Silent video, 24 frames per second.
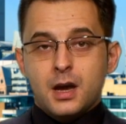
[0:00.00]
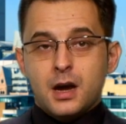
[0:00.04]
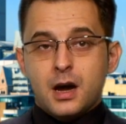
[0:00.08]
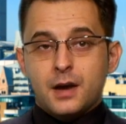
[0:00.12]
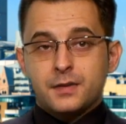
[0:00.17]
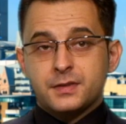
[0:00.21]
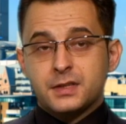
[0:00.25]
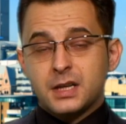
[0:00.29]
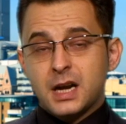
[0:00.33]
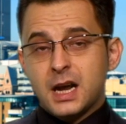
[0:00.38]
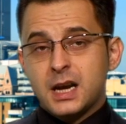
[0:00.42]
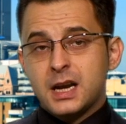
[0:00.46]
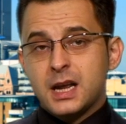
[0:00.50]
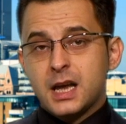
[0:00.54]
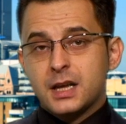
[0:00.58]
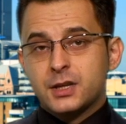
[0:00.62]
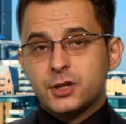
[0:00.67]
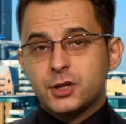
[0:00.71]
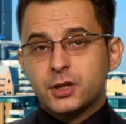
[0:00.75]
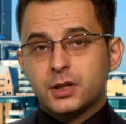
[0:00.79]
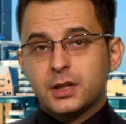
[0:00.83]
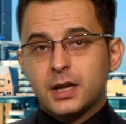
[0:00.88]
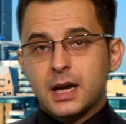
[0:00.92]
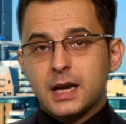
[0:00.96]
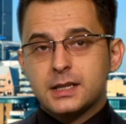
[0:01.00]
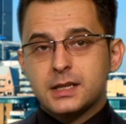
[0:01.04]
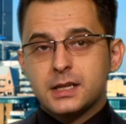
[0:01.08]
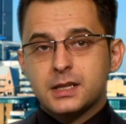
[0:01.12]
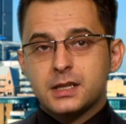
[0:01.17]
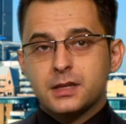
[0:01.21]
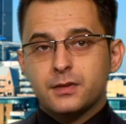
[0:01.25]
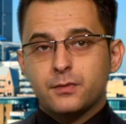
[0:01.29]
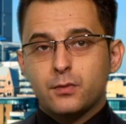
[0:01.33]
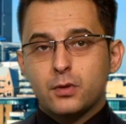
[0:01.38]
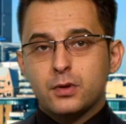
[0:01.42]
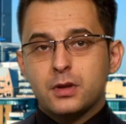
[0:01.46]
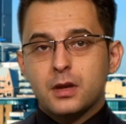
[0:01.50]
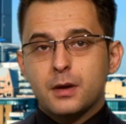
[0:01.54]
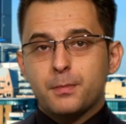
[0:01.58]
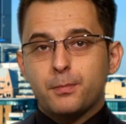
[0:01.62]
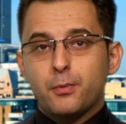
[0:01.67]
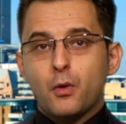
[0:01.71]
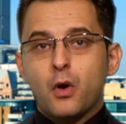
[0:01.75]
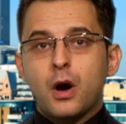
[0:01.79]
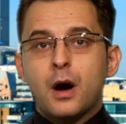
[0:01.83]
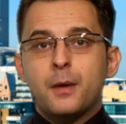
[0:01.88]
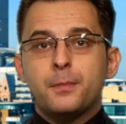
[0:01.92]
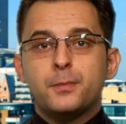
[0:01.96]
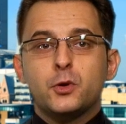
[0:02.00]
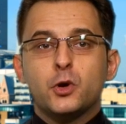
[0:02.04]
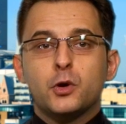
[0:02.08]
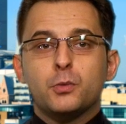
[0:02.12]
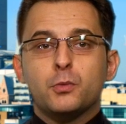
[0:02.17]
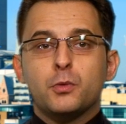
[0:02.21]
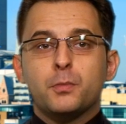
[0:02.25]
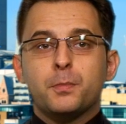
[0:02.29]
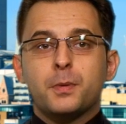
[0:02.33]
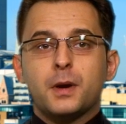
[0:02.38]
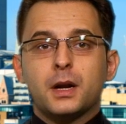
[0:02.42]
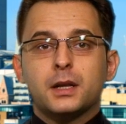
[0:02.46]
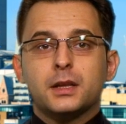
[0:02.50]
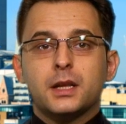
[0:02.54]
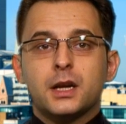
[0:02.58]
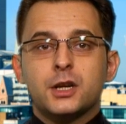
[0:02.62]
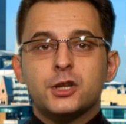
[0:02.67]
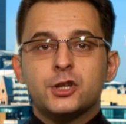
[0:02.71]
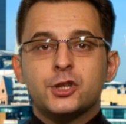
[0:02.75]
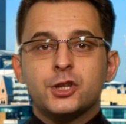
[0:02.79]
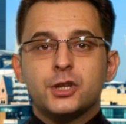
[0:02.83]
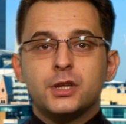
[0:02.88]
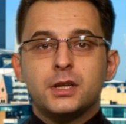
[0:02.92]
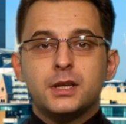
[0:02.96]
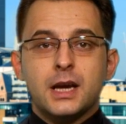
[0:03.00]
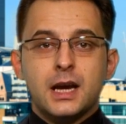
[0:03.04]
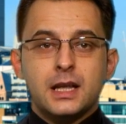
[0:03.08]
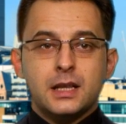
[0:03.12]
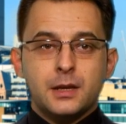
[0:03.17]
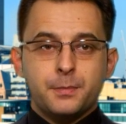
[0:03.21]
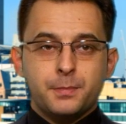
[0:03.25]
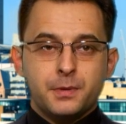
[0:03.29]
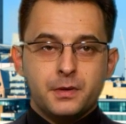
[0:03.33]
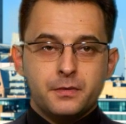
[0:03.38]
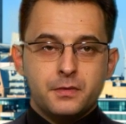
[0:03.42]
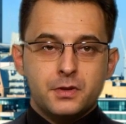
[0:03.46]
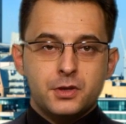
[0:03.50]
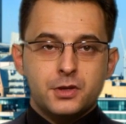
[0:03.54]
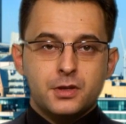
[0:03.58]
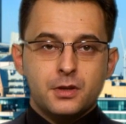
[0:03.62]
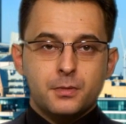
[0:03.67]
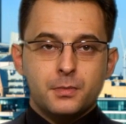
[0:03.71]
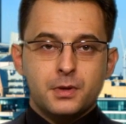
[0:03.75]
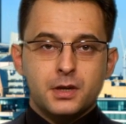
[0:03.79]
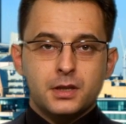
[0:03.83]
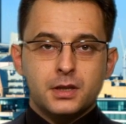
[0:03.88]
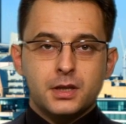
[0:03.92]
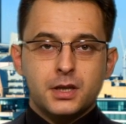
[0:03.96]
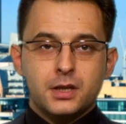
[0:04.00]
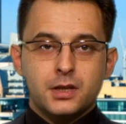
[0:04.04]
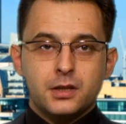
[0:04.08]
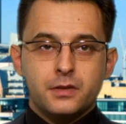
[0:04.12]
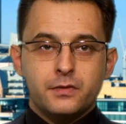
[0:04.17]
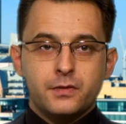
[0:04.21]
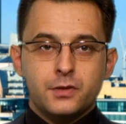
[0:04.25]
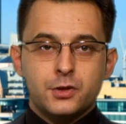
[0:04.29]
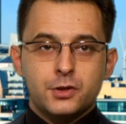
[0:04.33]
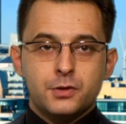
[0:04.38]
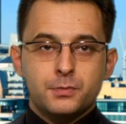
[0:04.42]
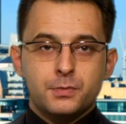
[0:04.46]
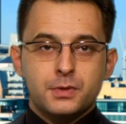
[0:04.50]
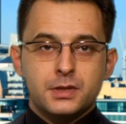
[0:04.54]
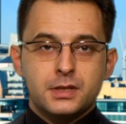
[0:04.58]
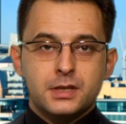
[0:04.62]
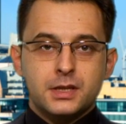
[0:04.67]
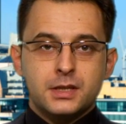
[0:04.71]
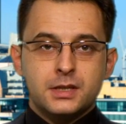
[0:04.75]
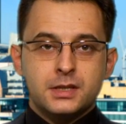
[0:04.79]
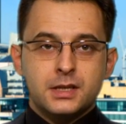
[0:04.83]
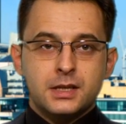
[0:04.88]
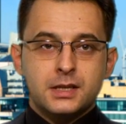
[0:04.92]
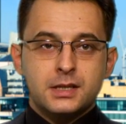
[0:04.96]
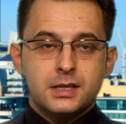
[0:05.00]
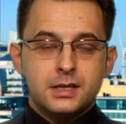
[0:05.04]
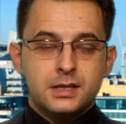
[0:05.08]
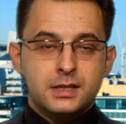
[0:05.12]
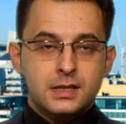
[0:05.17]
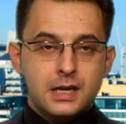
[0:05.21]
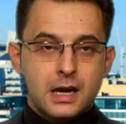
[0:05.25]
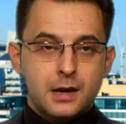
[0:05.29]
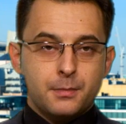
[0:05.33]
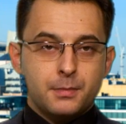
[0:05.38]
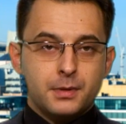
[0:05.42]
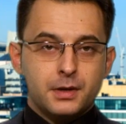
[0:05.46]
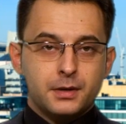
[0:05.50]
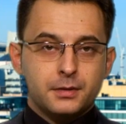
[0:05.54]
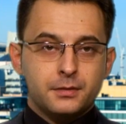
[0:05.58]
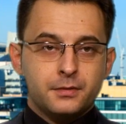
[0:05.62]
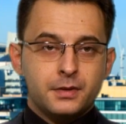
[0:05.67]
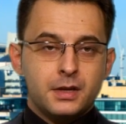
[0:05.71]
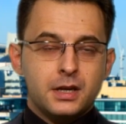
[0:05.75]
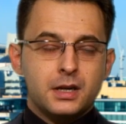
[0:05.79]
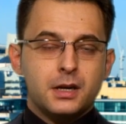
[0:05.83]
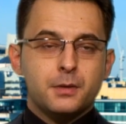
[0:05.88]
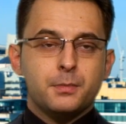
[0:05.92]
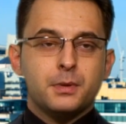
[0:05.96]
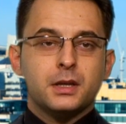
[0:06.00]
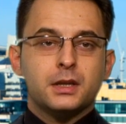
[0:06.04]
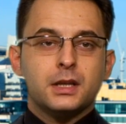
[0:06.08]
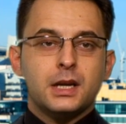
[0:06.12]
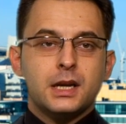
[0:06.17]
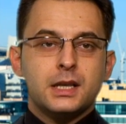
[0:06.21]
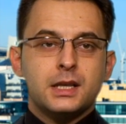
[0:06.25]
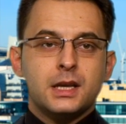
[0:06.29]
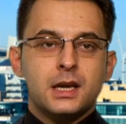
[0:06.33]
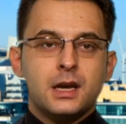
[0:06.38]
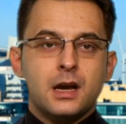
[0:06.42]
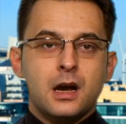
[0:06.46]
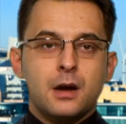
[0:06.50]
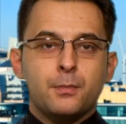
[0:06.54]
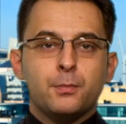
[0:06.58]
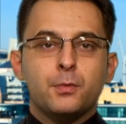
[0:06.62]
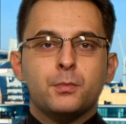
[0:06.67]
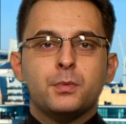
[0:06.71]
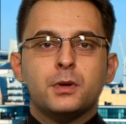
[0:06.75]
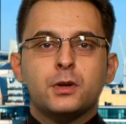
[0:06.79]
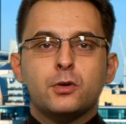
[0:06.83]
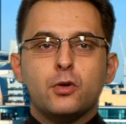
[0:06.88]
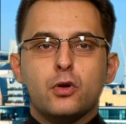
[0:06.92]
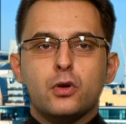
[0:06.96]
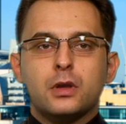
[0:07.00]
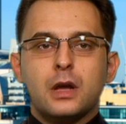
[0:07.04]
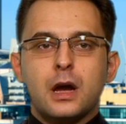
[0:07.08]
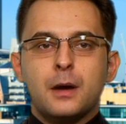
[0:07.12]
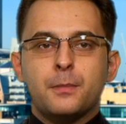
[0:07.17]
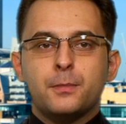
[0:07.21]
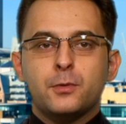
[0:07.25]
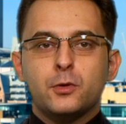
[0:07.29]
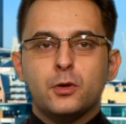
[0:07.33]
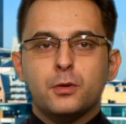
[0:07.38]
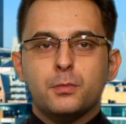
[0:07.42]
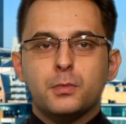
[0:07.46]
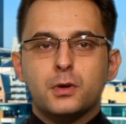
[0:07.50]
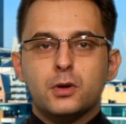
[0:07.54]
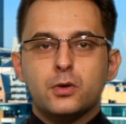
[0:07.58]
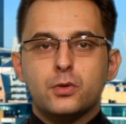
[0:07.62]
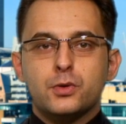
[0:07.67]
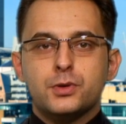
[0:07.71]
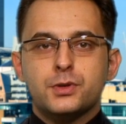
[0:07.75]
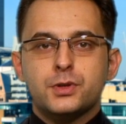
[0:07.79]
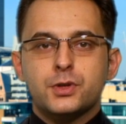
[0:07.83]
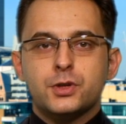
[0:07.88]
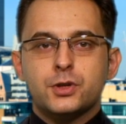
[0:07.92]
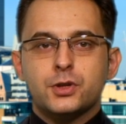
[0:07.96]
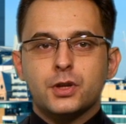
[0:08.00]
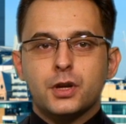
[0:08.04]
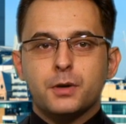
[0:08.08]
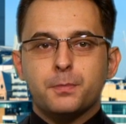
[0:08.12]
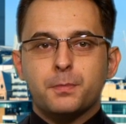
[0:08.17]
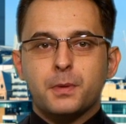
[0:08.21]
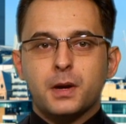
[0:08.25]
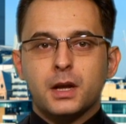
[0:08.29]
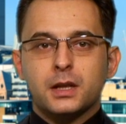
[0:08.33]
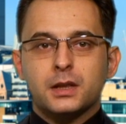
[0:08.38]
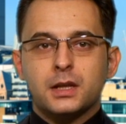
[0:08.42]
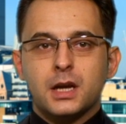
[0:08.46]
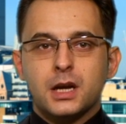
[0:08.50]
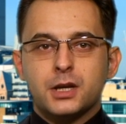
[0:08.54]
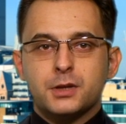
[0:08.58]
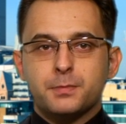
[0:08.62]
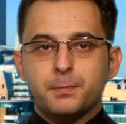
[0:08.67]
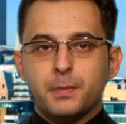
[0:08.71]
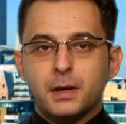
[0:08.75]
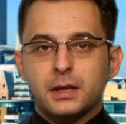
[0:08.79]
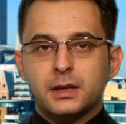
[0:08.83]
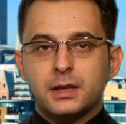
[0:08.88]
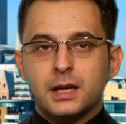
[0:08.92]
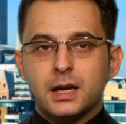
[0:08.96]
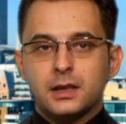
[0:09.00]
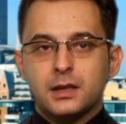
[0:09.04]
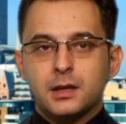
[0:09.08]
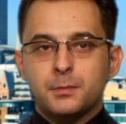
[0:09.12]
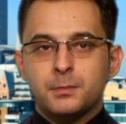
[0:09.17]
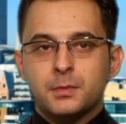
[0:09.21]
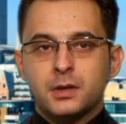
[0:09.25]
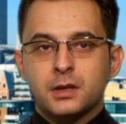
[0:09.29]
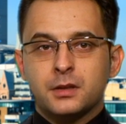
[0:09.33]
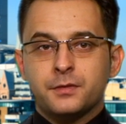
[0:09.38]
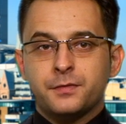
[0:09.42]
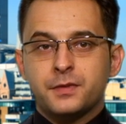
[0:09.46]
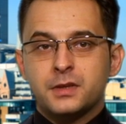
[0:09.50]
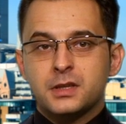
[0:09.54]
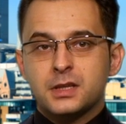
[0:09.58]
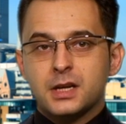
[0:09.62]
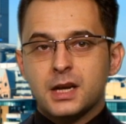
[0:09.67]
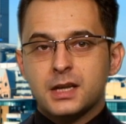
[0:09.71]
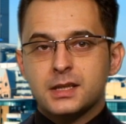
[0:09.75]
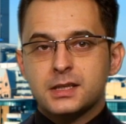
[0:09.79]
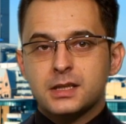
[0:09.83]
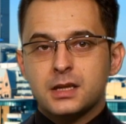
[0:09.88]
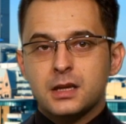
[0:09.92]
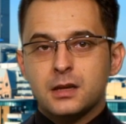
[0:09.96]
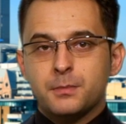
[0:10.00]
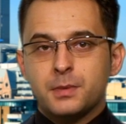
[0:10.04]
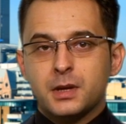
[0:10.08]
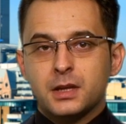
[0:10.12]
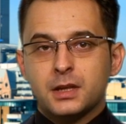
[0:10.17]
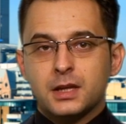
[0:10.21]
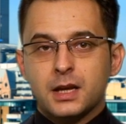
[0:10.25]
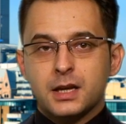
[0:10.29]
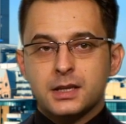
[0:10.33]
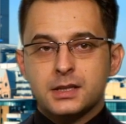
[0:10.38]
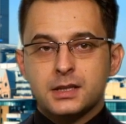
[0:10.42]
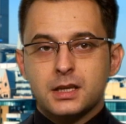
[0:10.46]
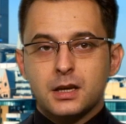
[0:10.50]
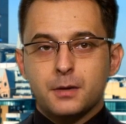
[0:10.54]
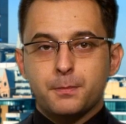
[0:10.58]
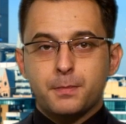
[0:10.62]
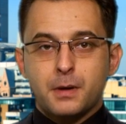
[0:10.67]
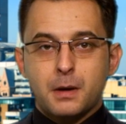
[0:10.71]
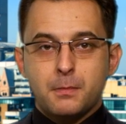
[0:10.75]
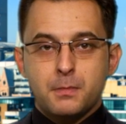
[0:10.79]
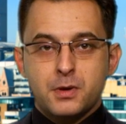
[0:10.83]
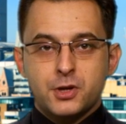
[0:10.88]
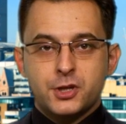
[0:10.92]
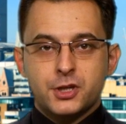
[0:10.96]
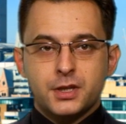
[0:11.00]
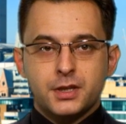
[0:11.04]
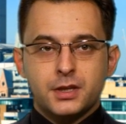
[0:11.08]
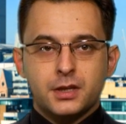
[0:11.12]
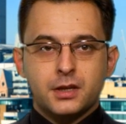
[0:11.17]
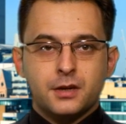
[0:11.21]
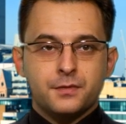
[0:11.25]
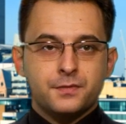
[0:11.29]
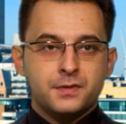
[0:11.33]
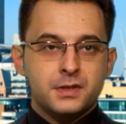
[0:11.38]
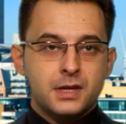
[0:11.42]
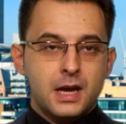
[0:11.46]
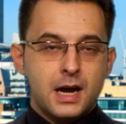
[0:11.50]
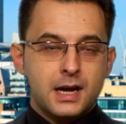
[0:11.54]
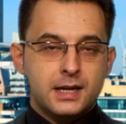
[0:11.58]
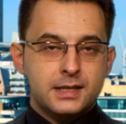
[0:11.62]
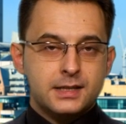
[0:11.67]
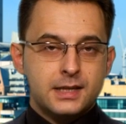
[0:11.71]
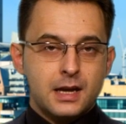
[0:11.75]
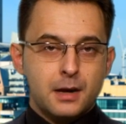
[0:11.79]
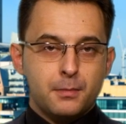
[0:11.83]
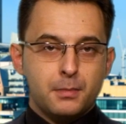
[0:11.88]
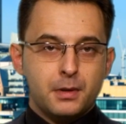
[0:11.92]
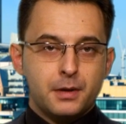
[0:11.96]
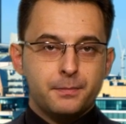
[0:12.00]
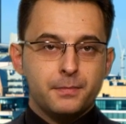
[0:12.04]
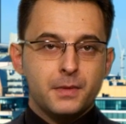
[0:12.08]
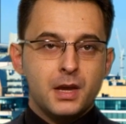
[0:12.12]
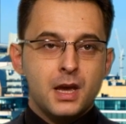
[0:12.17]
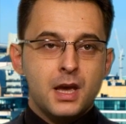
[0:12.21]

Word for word: Австралия отчитается сегодня по объему продаж жилья на первичном рынке недвижимости за сентябрь. Великобритания опубликует объемы розничных продаж по данным Конфедерации британских промышленников за октябрь.